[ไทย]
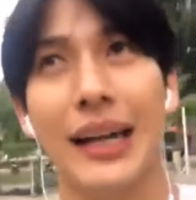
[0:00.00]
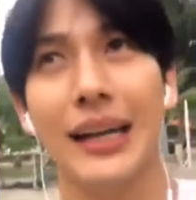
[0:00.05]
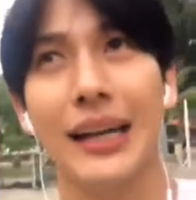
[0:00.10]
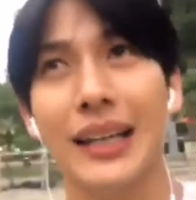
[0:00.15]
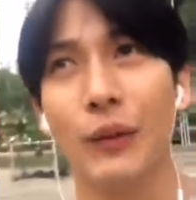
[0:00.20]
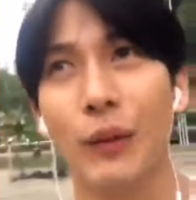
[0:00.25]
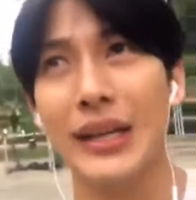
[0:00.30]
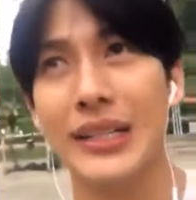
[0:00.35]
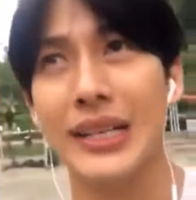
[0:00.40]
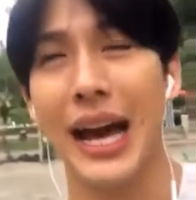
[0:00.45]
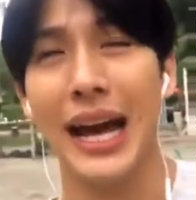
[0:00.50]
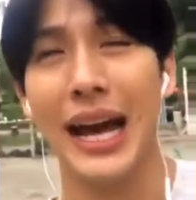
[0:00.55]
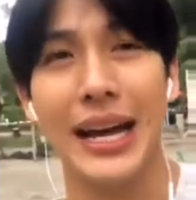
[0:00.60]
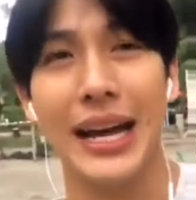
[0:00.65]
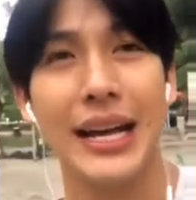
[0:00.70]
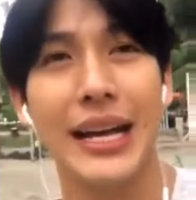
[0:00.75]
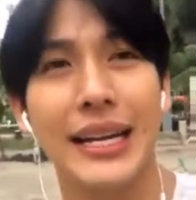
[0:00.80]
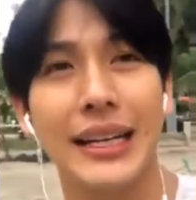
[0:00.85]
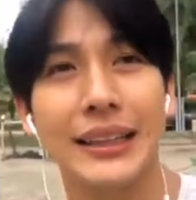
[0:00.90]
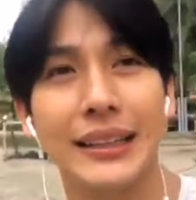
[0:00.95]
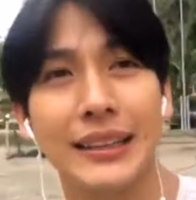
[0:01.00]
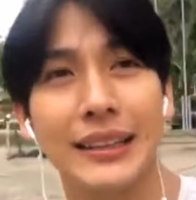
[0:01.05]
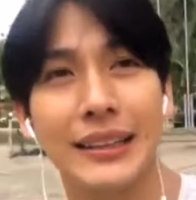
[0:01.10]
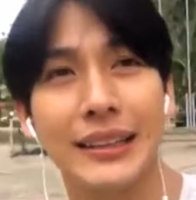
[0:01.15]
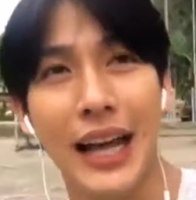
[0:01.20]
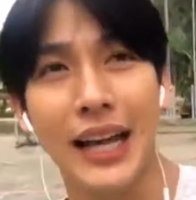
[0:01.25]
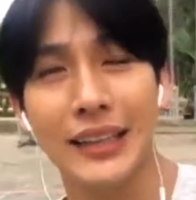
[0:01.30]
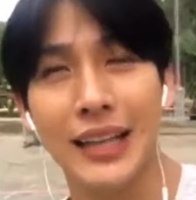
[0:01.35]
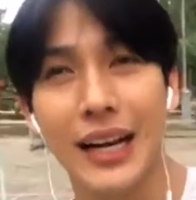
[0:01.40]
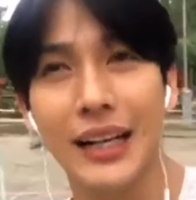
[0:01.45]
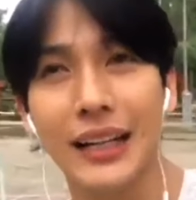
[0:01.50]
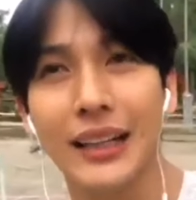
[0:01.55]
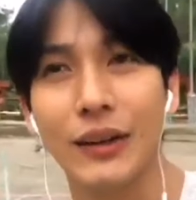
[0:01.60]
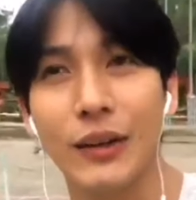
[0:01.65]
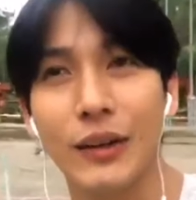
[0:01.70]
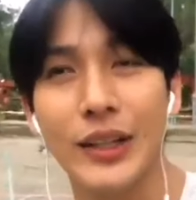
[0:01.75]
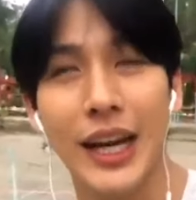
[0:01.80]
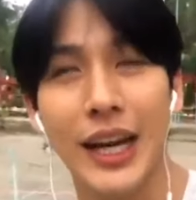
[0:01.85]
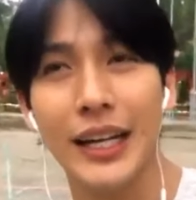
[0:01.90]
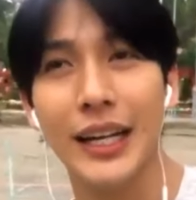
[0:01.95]
ถ้าเกิดว่าใช้ถ้า
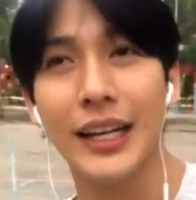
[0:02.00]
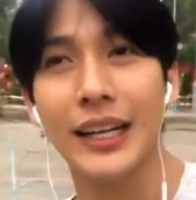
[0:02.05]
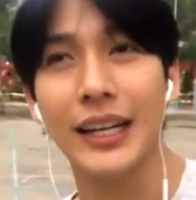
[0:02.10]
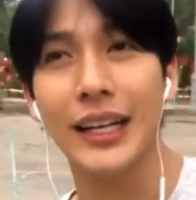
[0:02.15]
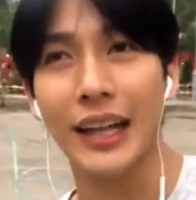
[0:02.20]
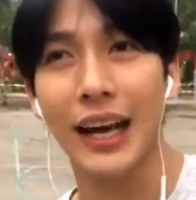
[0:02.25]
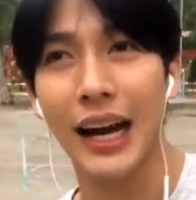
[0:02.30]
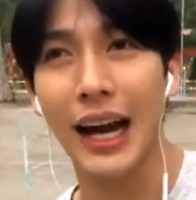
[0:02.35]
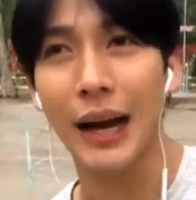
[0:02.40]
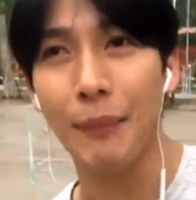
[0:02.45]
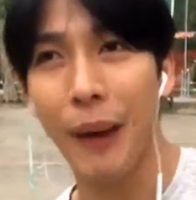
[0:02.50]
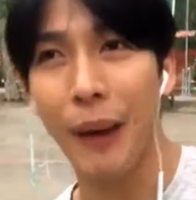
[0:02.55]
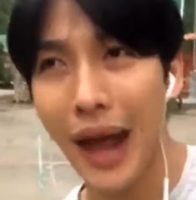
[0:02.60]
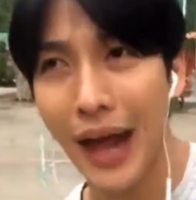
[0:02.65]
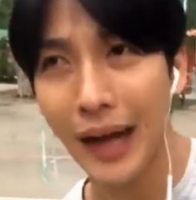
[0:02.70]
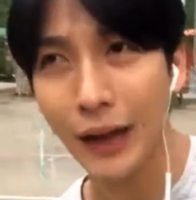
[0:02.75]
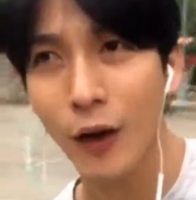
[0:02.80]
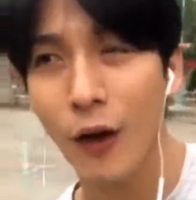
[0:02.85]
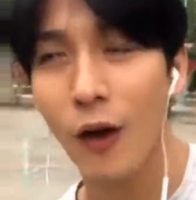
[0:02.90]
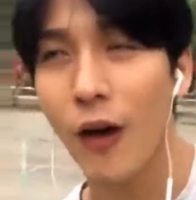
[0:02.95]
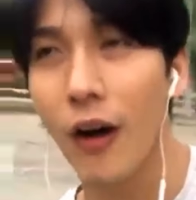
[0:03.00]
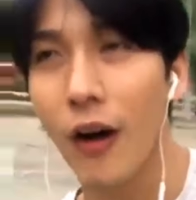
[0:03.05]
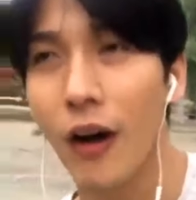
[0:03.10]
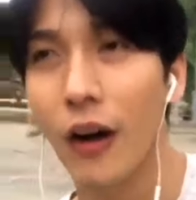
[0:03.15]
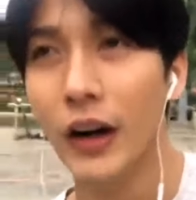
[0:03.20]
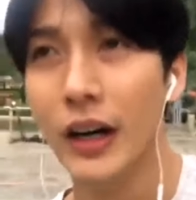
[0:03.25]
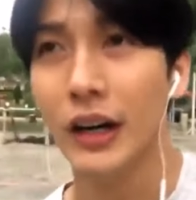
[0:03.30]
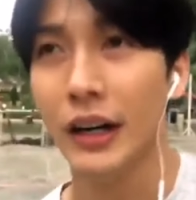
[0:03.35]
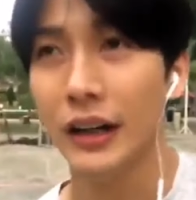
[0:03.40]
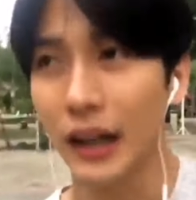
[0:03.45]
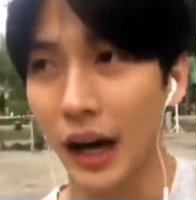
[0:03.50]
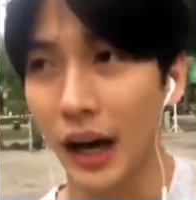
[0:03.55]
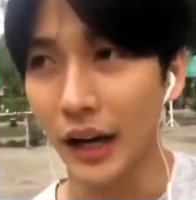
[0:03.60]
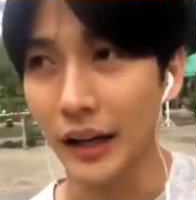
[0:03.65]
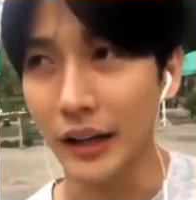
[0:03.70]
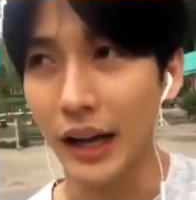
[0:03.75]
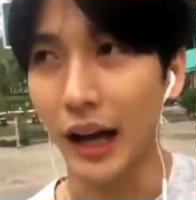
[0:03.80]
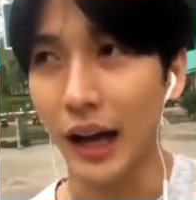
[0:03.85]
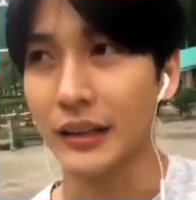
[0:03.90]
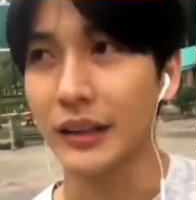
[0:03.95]
เกิดว่าใช้เทคนิคทางการแพทย์ก็
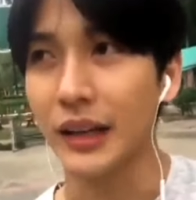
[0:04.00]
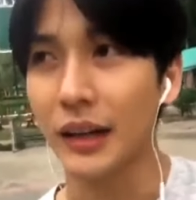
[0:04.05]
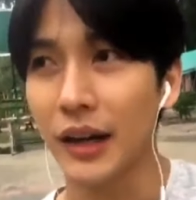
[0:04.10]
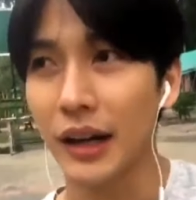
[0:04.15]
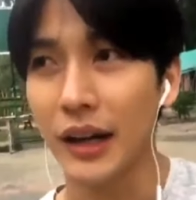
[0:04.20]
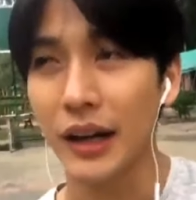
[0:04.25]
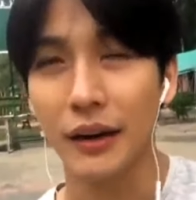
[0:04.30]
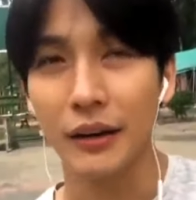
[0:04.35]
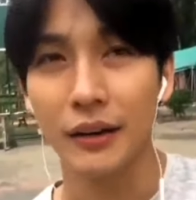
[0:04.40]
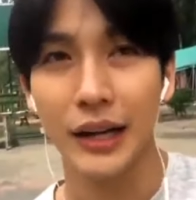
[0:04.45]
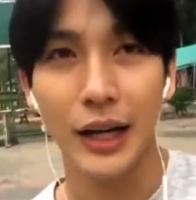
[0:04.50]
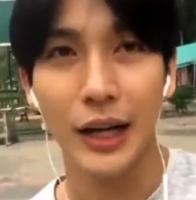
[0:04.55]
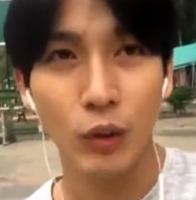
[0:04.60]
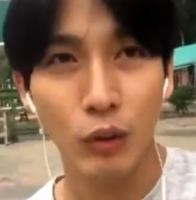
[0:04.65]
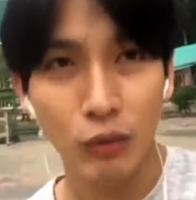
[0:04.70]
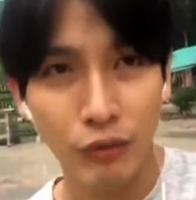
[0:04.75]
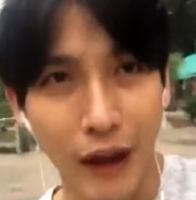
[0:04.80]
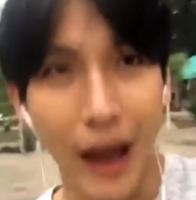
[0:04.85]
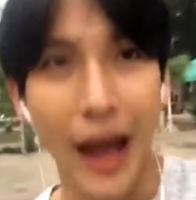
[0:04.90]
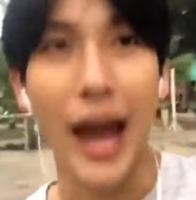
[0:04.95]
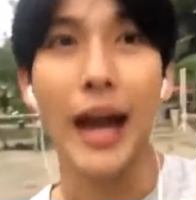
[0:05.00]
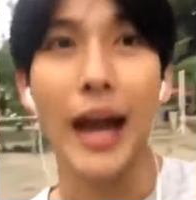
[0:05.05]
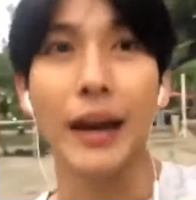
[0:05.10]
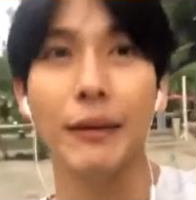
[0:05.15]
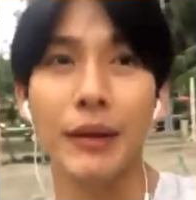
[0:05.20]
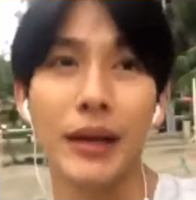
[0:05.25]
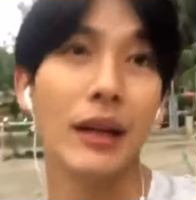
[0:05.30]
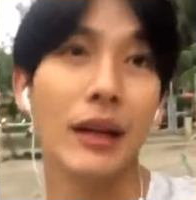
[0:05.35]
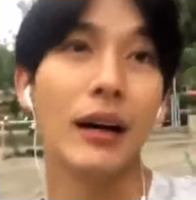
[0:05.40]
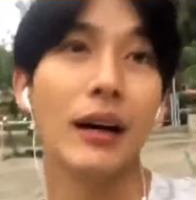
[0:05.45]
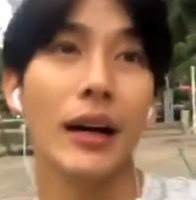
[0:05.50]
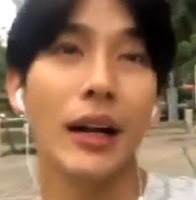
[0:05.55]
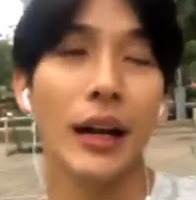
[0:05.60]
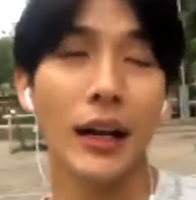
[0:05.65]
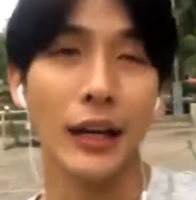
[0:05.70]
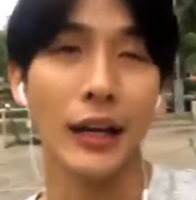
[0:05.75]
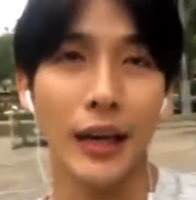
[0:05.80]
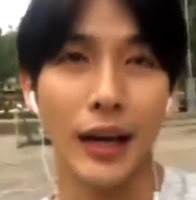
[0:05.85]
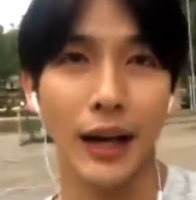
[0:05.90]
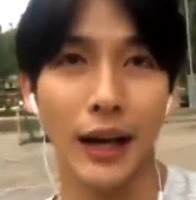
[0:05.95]
อยากจะได้ลูกแฝดไปเลย
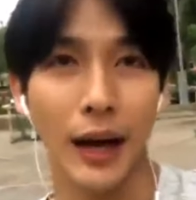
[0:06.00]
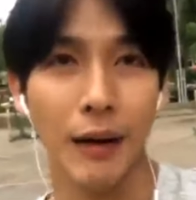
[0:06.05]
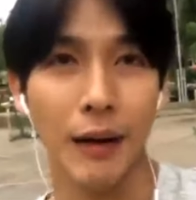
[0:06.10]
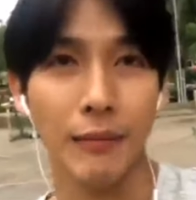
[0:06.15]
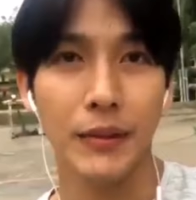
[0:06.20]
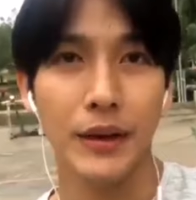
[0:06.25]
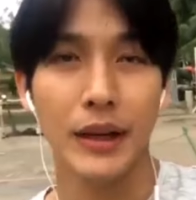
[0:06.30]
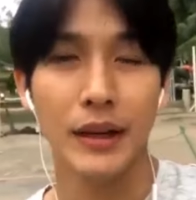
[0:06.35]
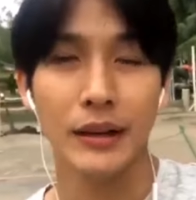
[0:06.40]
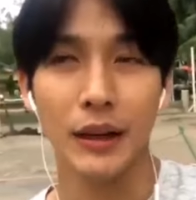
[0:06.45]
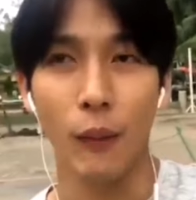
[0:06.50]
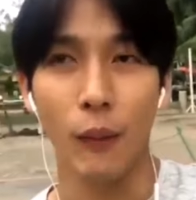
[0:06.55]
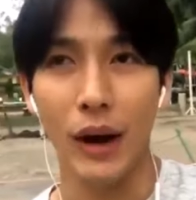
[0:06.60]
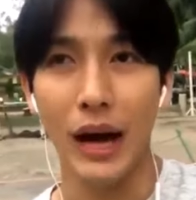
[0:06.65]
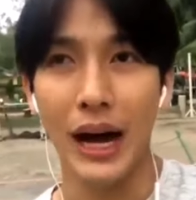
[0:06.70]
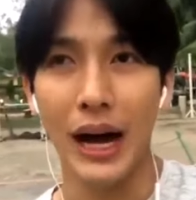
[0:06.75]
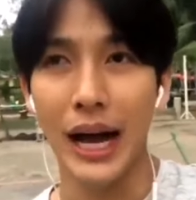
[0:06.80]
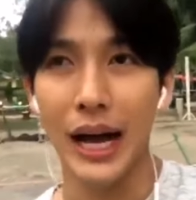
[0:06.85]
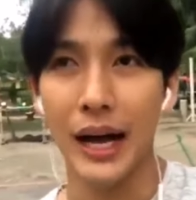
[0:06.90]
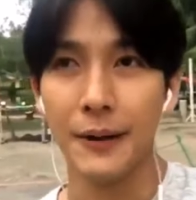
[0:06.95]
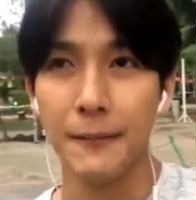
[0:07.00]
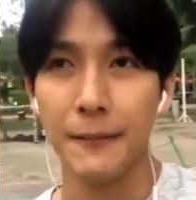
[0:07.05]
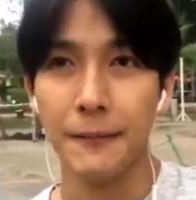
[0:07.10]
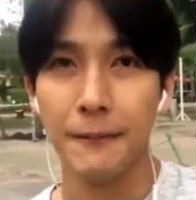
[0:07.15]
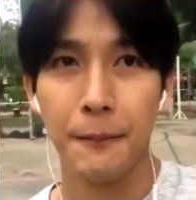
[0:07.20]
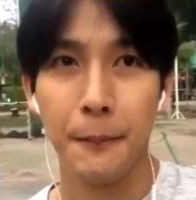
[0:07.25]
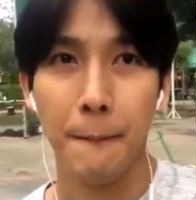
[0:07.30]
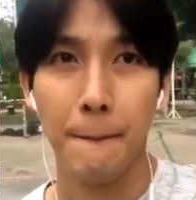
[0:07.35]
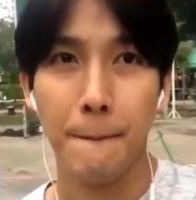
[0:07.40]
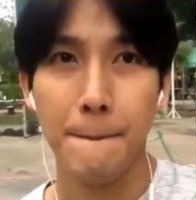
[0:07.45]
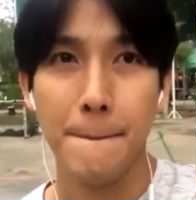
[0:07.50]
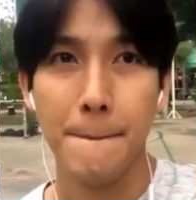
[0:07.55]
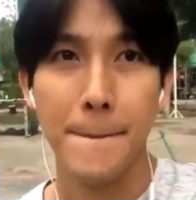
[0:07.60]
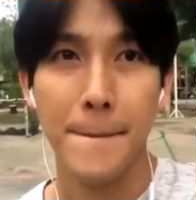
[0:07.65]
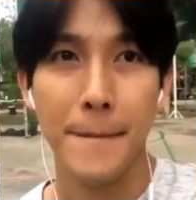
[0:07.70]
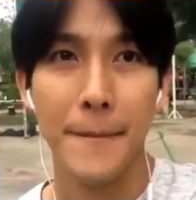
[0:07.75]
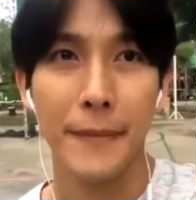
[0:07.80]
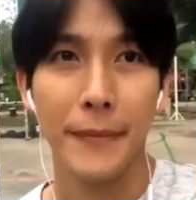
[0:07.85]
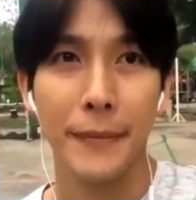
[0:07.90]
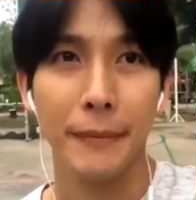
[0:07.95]
อะไรเงี้ยครับแต่วชายหญิงมันเลือกเพศเลยไหม
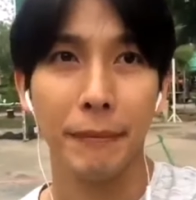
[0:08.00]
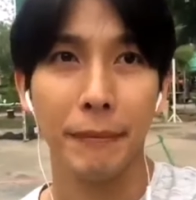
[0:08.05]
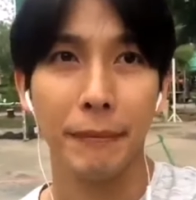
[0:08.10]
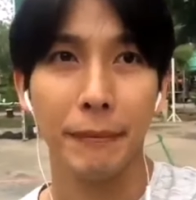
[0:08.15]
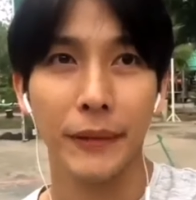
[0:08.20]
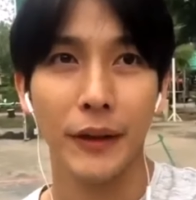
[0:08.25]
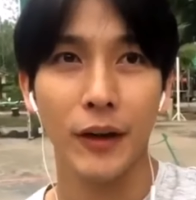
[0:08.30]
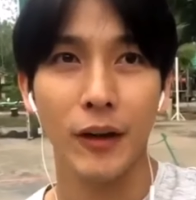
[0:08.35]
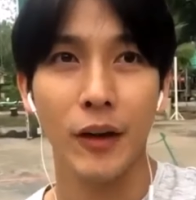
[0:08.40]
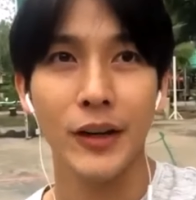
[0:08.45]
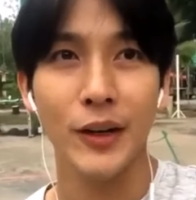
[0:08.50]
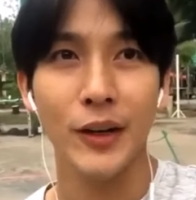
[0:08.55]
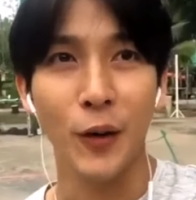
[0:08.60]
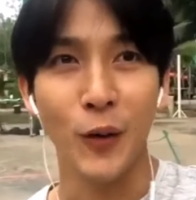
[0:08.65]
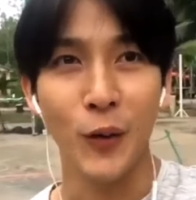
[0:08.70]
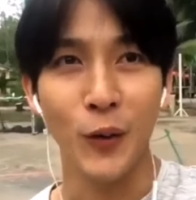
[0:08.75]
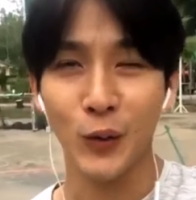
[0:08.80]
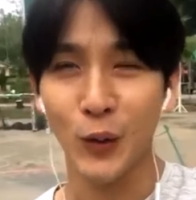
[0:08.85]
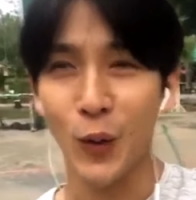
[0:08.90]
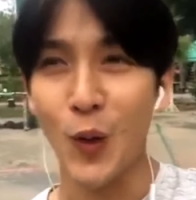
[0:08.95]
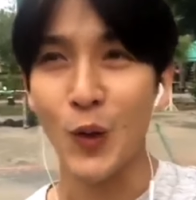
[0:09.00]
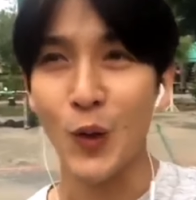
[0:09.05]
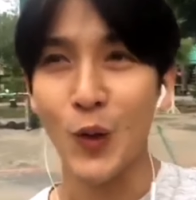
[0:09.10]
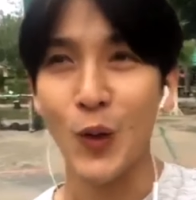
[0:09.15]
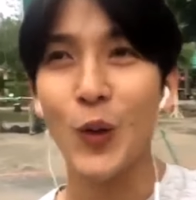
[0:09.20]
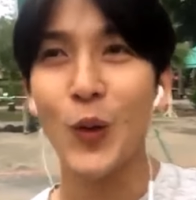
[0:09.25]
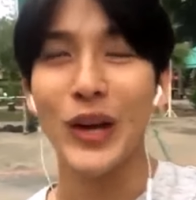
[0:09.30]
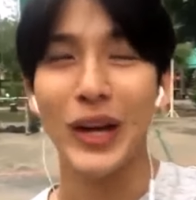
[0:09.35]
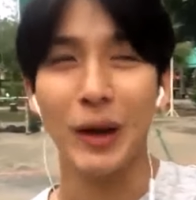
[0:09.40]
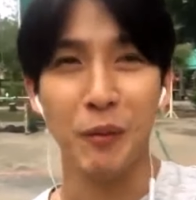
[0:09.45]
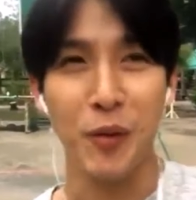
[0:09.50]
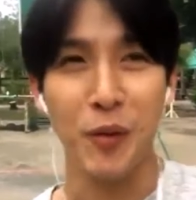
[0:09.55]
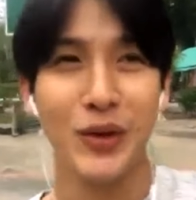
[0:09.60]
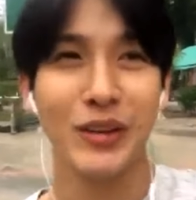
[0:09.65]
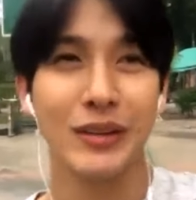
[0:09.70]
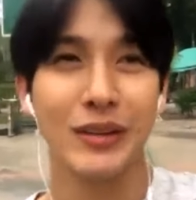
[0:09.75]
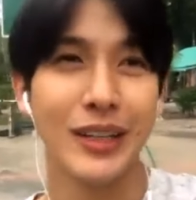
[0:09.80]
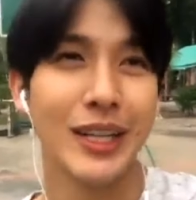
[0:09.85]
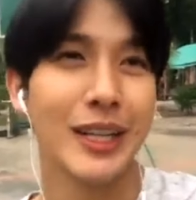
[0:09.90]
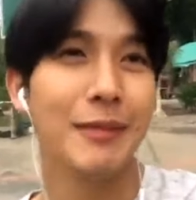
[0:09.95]
ก็เดี๋ยวคงต้องคุยกับ
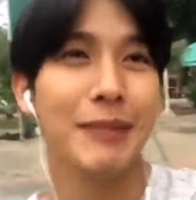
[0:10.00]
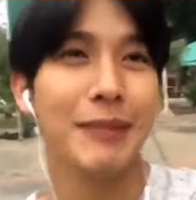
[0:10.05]
คุณ